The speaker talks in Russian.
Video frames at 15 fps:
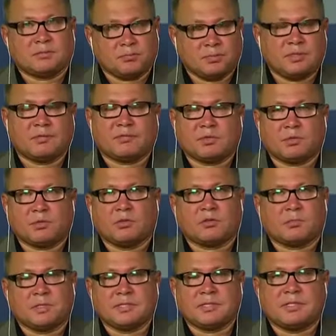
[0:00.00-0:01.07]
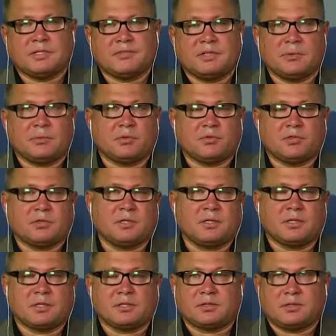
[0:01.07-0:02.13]
евро-доллар в последнее время очень
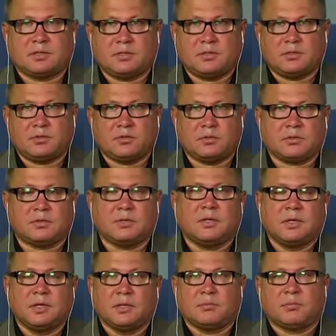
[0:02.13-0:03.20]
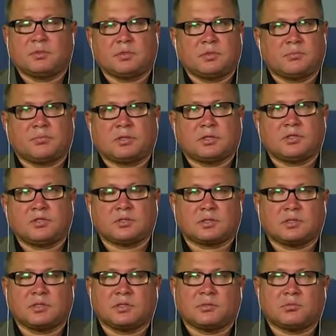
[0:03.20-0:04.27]
сильно консолидируется. Мы практически
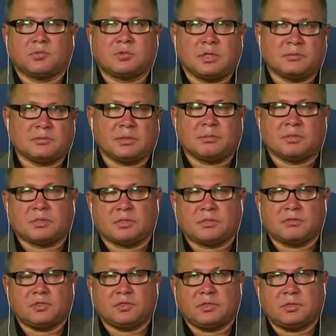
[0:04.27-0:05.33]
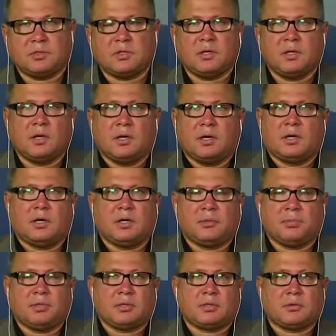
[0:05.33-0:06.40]
не наблюдаем заметных движений. А
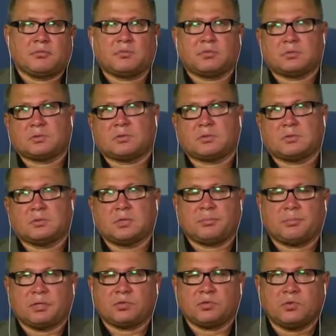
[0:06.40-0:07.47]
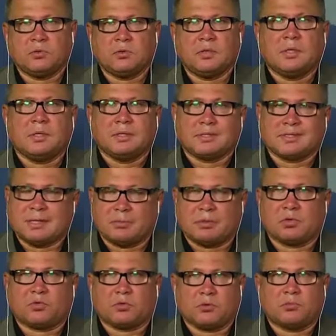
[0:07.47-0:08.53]
при этом вот э, диапазон сам,
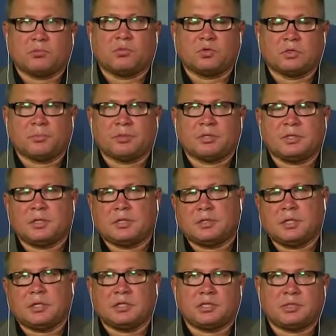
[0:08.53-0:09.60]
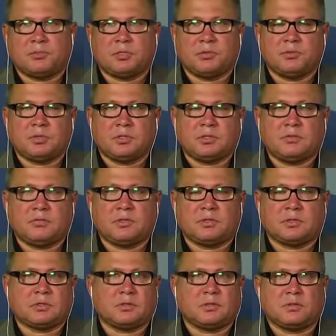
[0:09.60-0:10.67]
который будет определять дальнейшие перспективы,
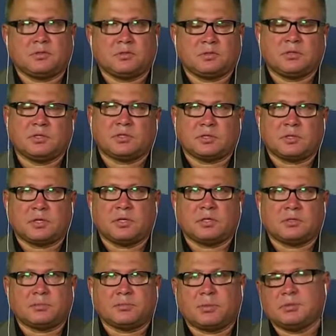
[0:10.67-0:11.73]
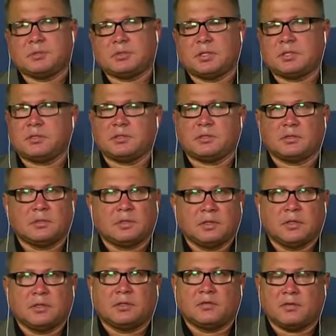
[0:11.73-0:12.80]
это э, с нижней границы приблизительно
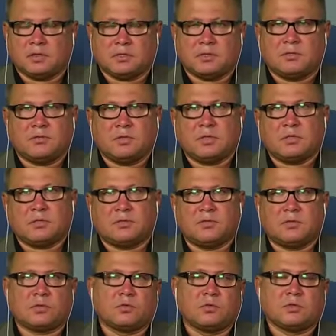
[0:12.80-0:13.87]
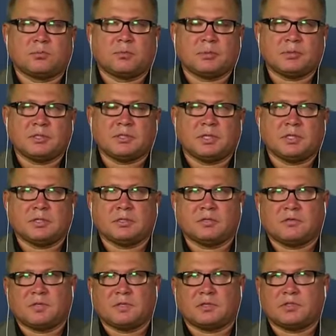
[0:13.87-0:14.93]
1,22, сверху это приблизительно
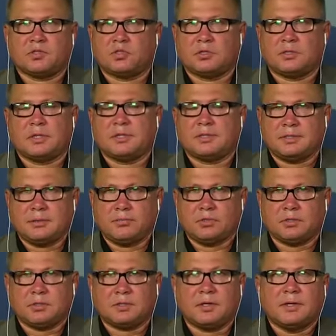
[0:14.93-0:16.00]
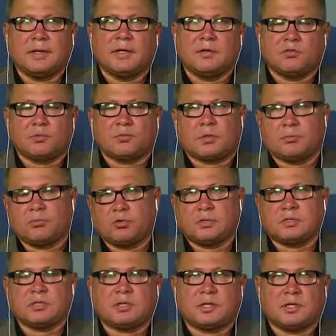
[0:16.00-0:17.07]
1,2470. Вот пробой
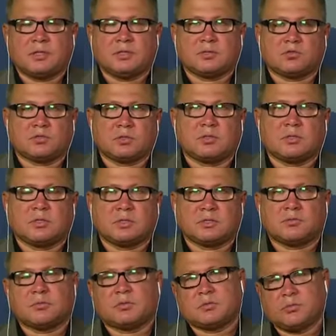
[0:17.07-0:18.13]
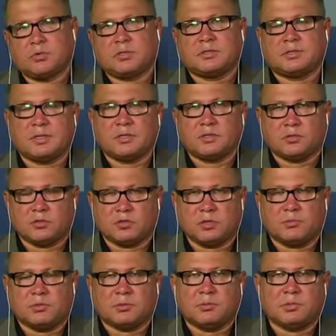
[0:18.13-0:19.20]
этих границ уже задаст более среднесрочные
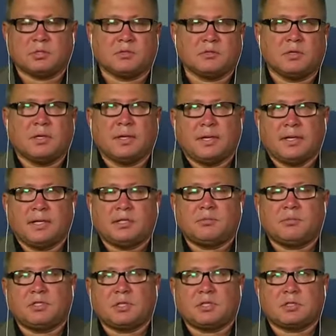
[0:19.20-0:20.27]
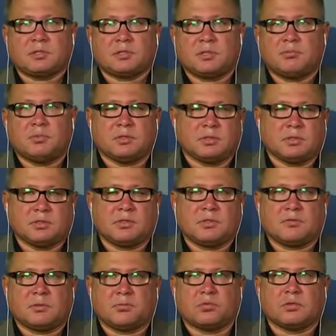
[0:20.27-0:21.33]
перспективы. Из ближайших событий
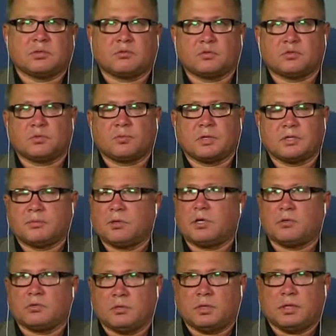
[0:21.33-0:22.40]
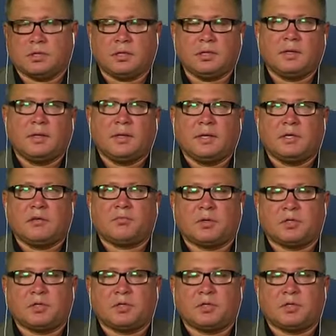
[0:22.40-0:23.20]
завтра будет выступать Марио Драги, и вполне